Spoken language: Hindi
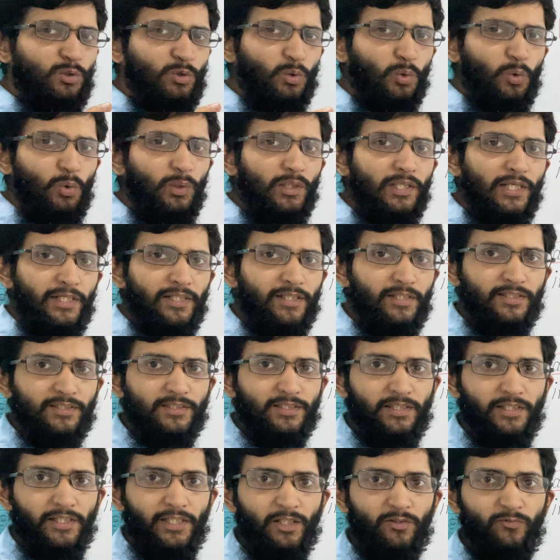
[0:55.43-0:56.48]
दो लेटर्स
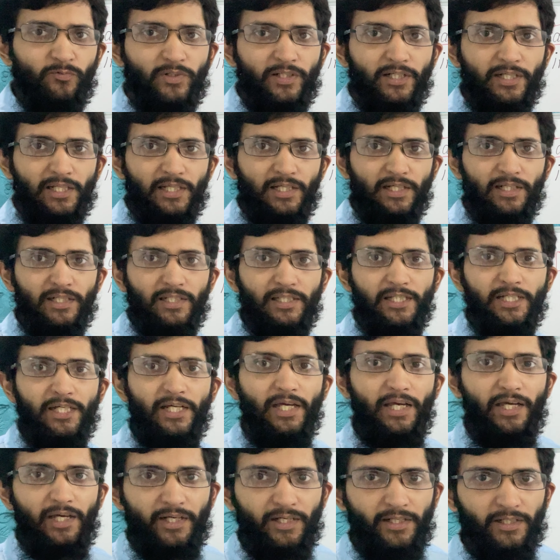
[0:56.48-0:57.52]
का एक वर्ड निकाली है
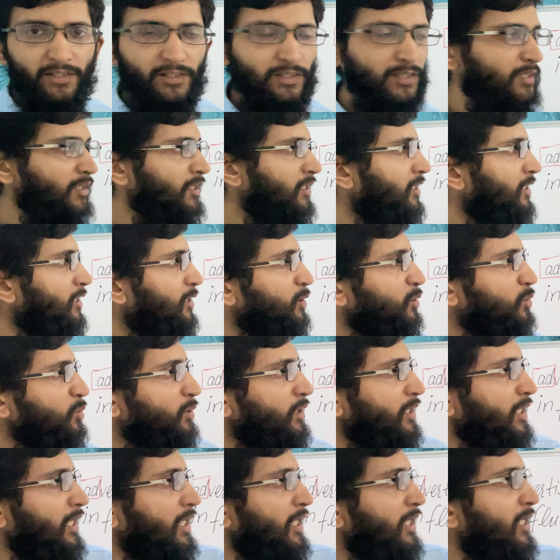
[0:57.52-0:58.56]
एड तो
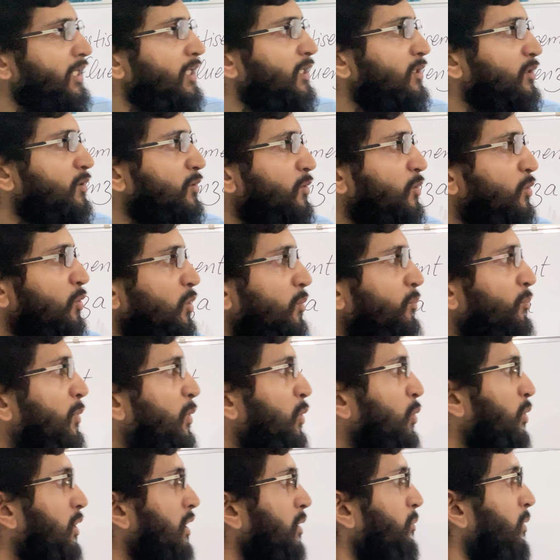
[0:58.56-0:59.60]
एड को
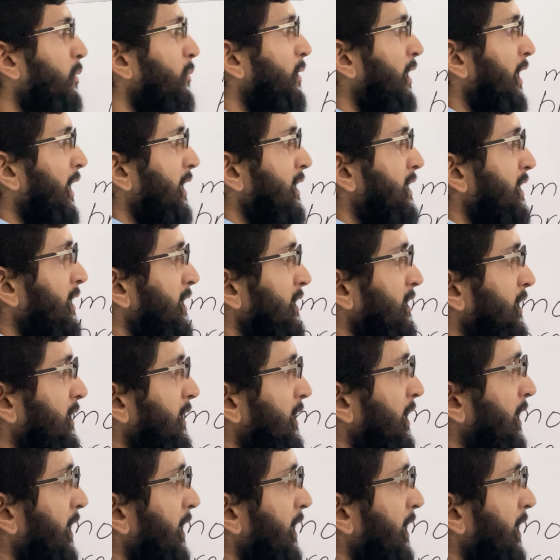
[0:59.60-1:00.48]
प्लूरल भी बनाया जा सकता